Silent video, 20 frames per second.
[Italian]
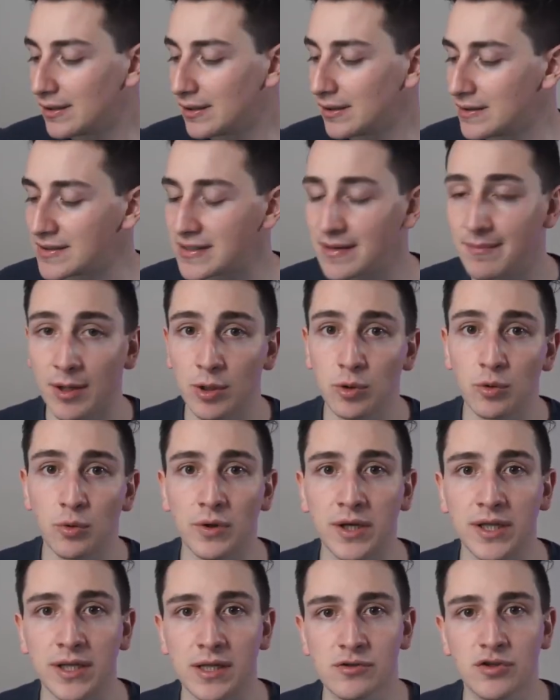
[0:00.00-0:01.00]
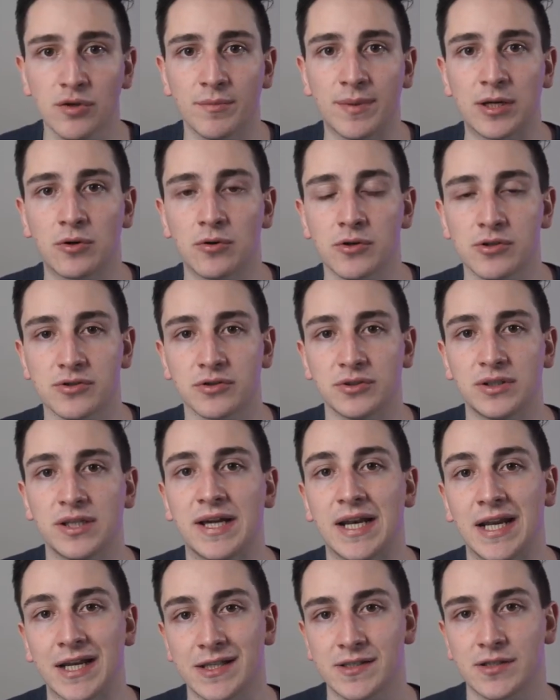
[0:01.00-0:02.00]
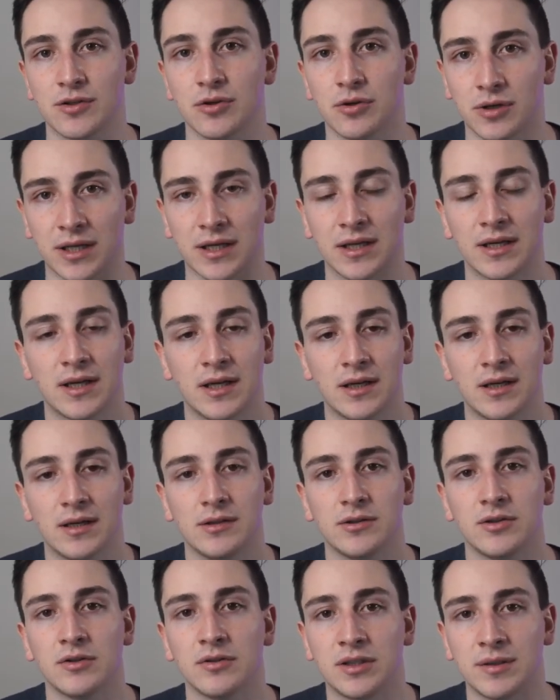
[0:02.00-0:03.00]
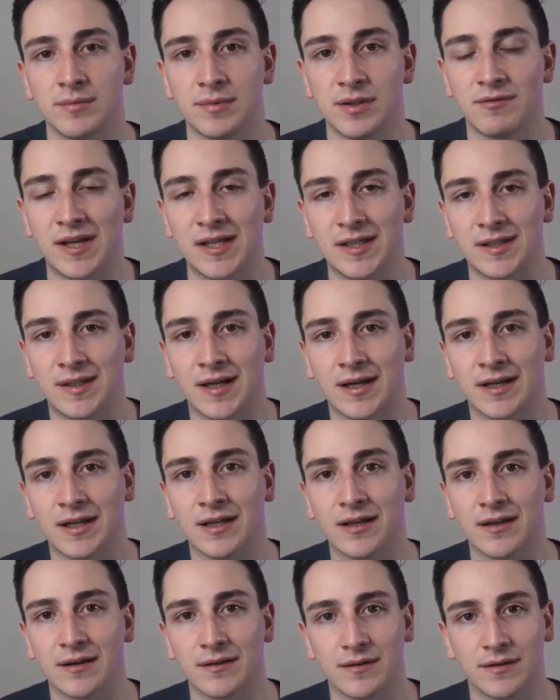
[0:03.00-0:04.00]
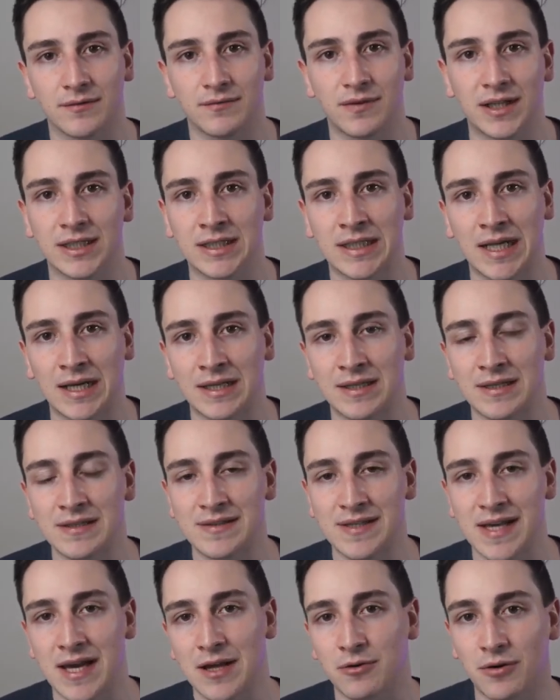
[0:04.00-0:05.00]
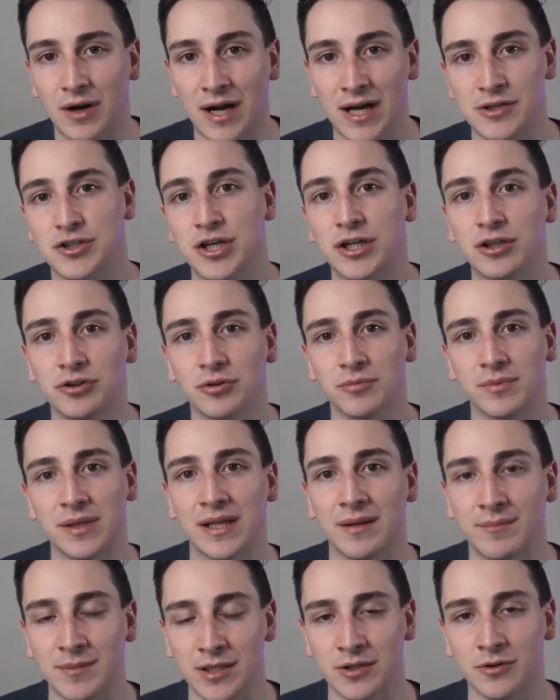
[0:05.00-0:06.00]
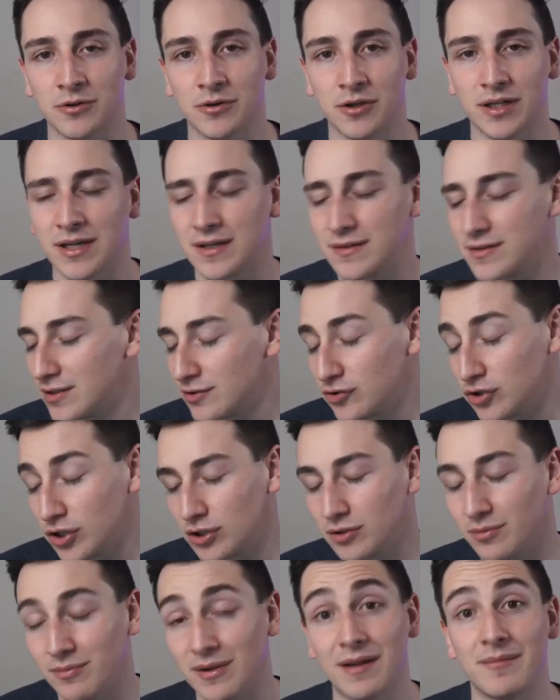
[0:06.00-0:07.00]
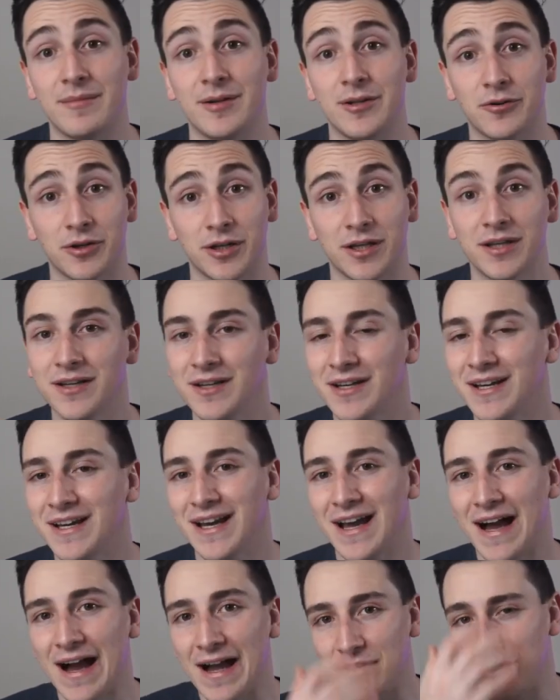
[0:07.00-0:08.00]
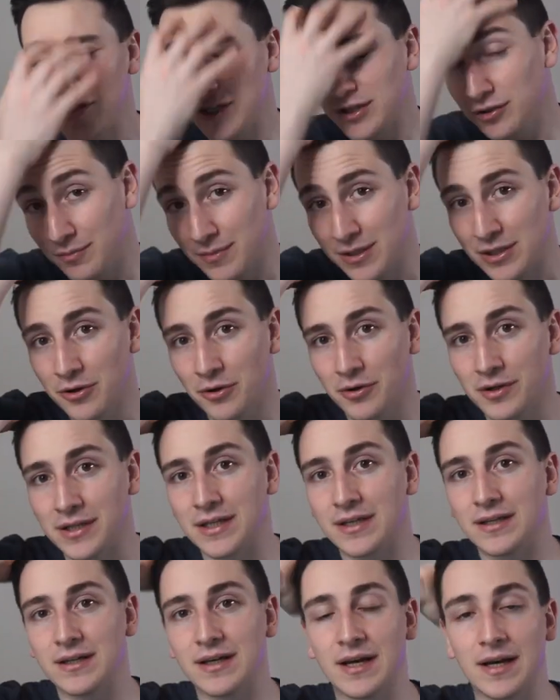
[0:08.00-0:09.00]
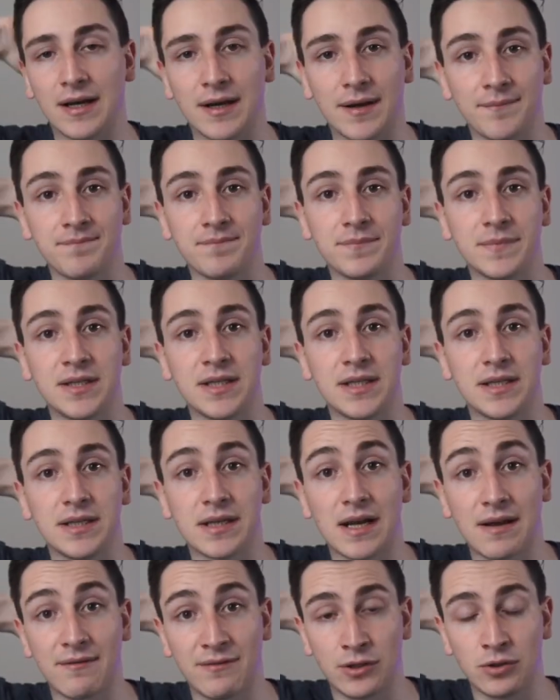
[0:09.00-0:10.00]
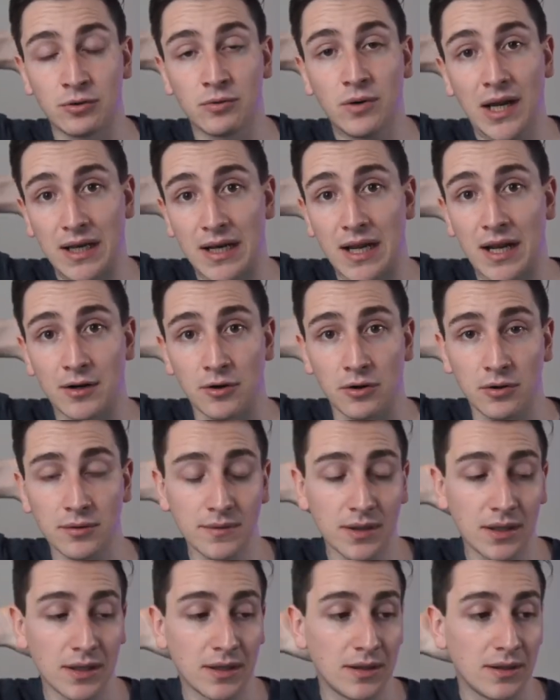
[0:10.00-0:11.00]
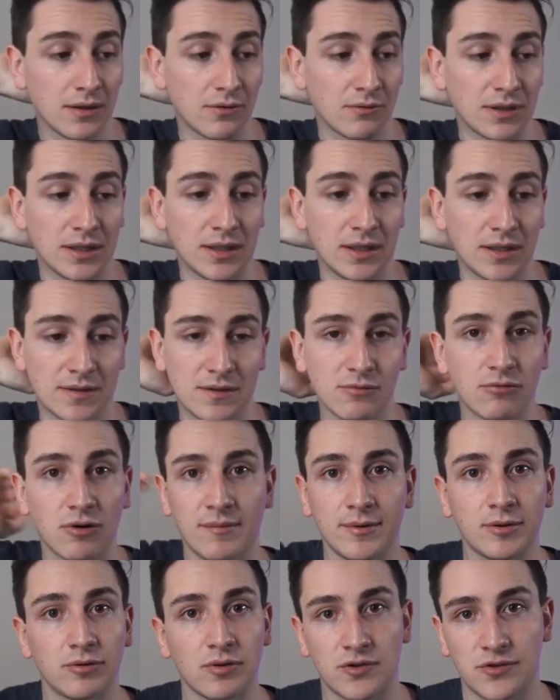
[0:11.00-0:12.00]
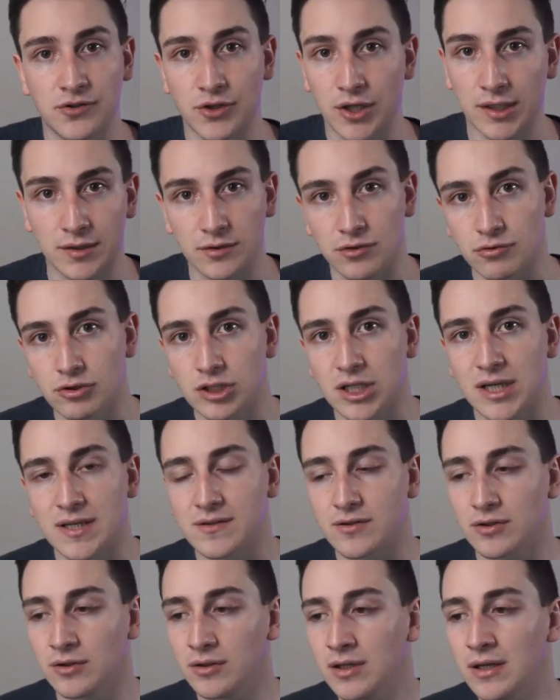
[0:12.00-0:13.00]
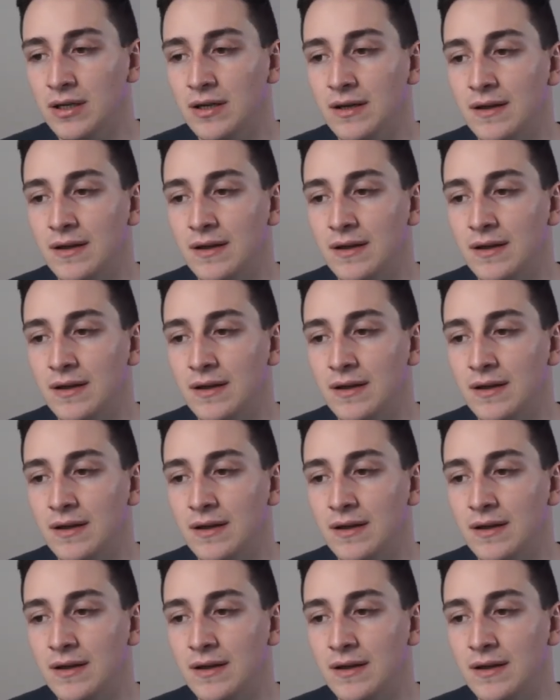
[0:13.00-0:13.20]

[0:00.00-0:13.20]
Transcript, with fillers: insieme a lui nel suo percorso di creazione di un team di vendita che eh, vada dagli 0 ai 100.000 milioni, eh, 100.000 milioni, ai 100 milioni um, di revenue all'anno, quindi sicuramente una storia di successo,